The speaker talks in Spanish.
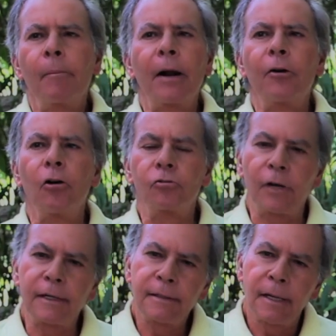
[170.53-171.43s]
Pero hay
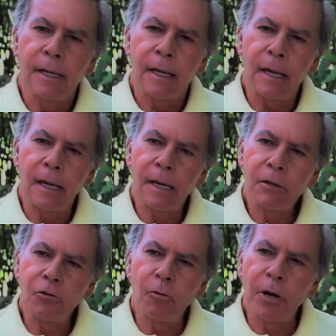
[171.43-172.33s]
otras.
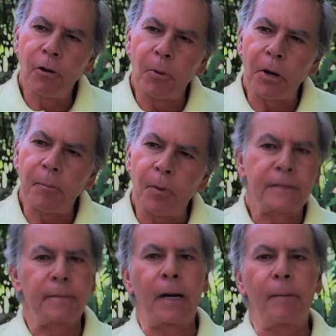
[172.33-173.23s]
Eh, yo veo, por
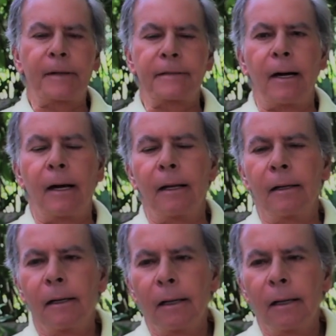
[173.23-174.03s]
ejemplo, la semana pasada